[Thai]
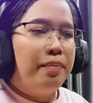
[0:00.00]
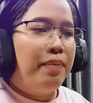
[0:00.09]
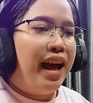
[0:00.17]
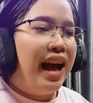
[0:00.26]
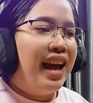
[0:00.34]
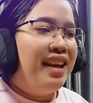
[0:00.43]
ตะ
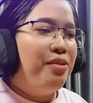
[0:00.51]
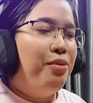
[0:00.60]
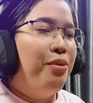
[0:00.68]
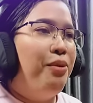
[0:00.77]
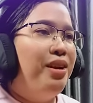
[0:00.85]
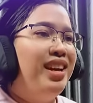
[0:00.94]
พลาย
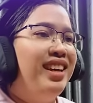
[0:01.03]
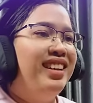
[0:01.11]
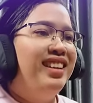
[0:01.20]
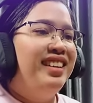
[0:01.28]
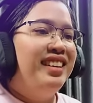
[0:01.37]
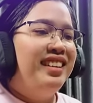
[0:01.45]
อุ้ย
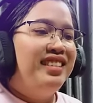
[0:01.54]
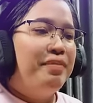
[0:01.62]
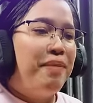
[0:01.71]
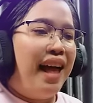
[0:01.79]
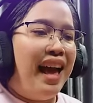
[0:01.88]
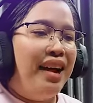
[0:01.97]

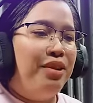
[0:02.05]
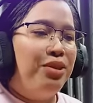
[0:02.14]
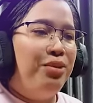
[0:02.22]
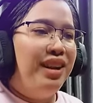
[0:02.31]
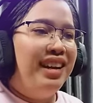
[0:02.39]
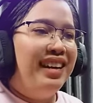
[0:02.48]
ตะพลายเข้า
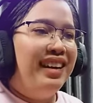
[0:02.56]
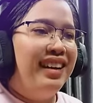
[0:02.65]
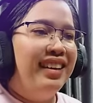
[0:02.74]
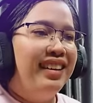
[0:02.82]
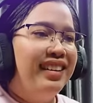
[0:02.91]
ตัวเลย